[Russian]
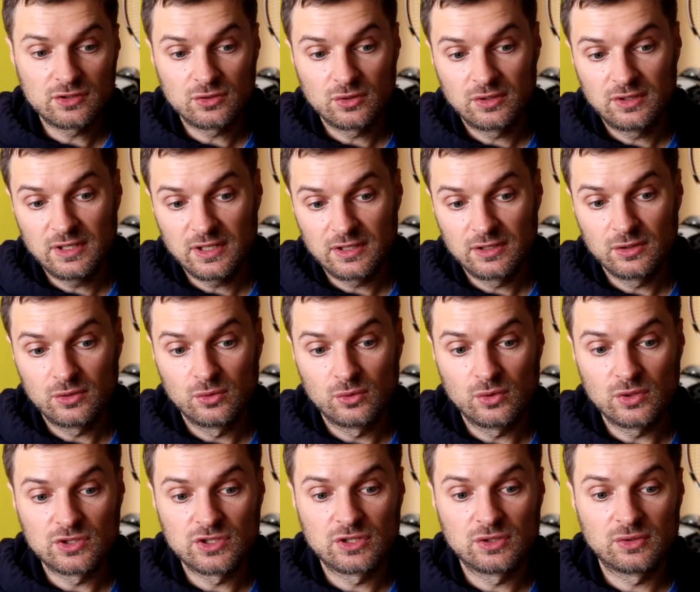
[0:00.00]
что технику
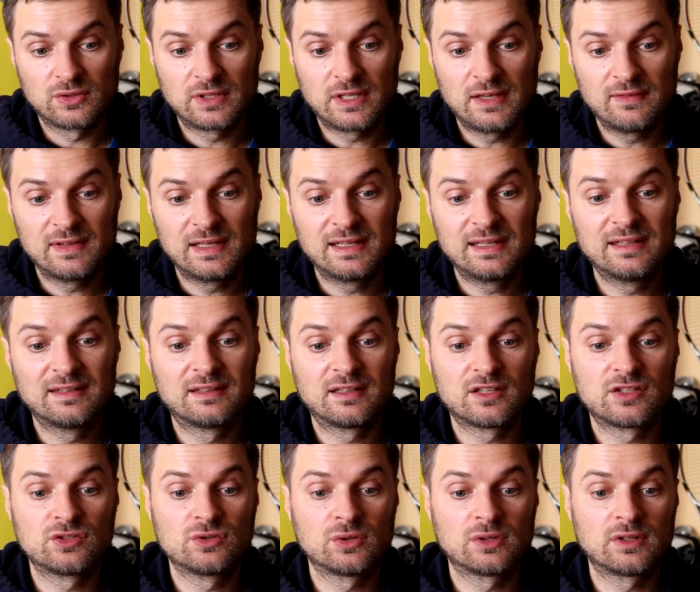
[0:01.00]
Роджеру ставили из
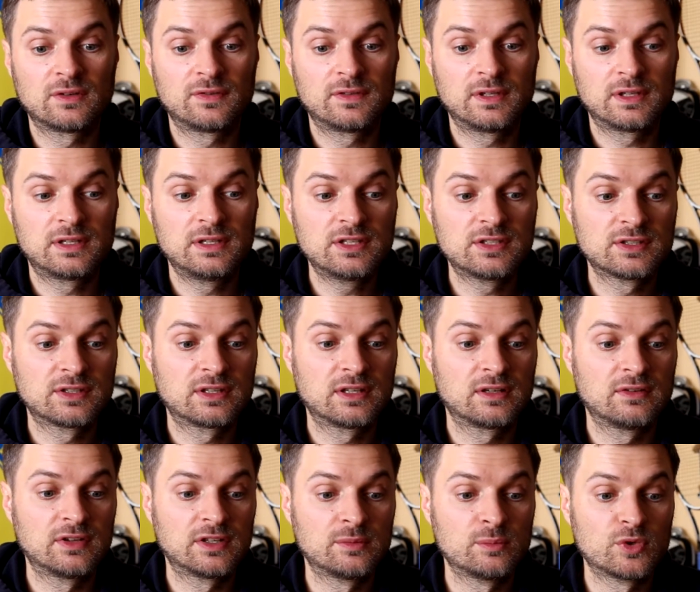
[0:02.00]
расчетов
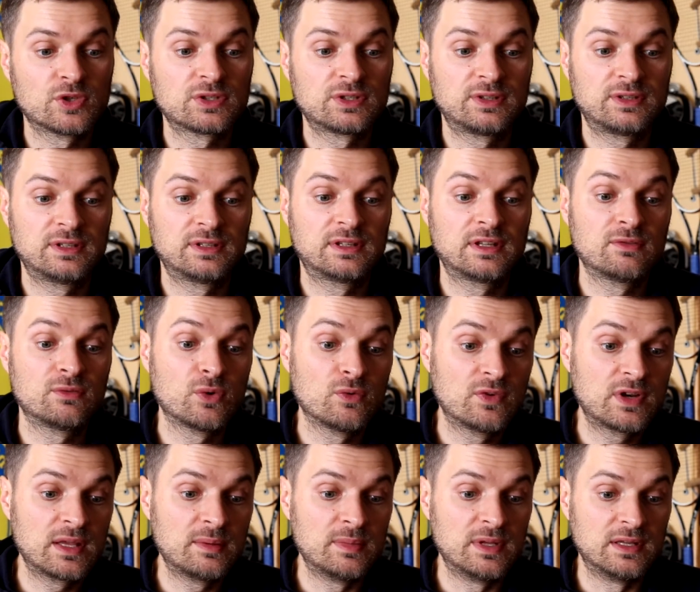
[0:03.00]
технических возможностей того
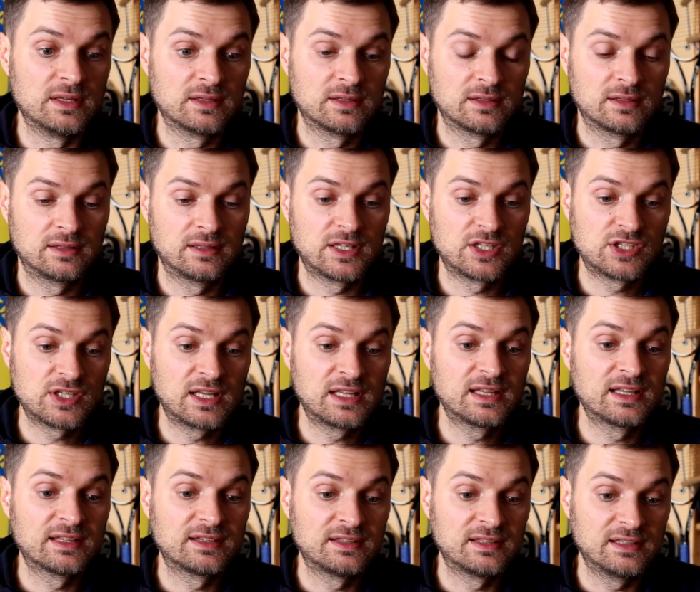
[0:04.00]
времени,
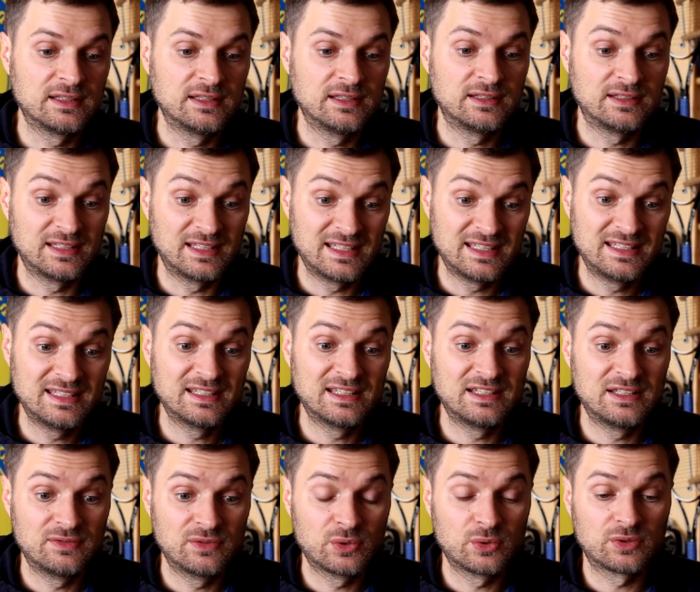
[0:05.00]
начала и середины
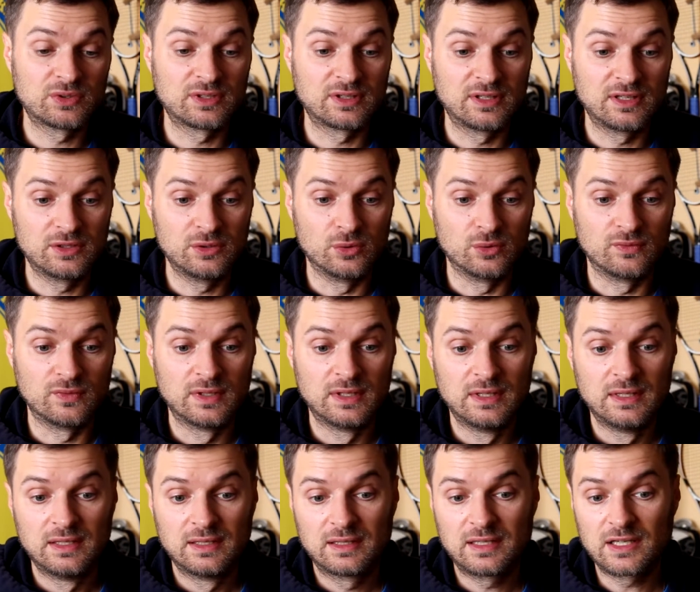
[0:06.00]
90-х годов.
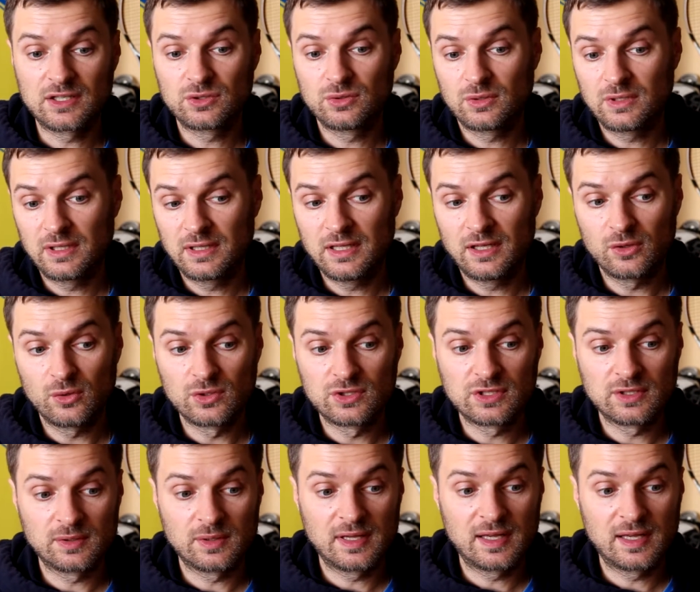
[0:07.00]
Так что, когда Роджер